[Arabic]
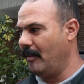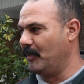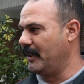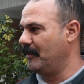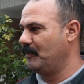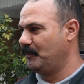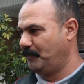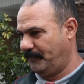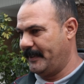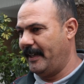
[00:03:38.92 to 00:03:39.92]
فهمتي
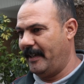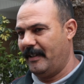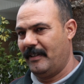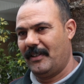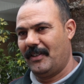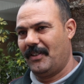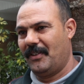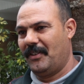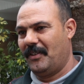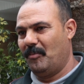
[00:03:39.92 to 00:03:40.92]
اه
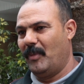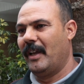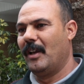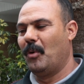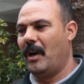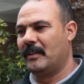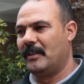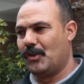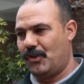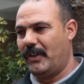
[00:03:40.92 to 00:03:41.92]
معايا واحد
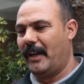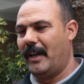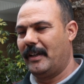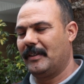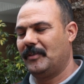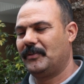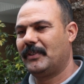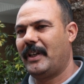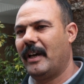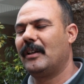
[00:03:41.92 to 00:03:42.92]
الدراري
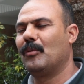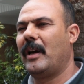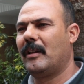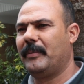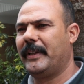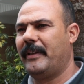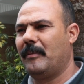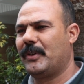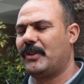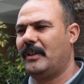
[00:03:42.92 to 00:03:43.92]
كارين واحد البيت
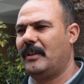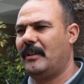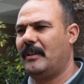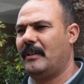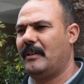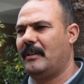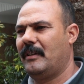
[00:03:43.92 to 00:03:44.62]
دابا شي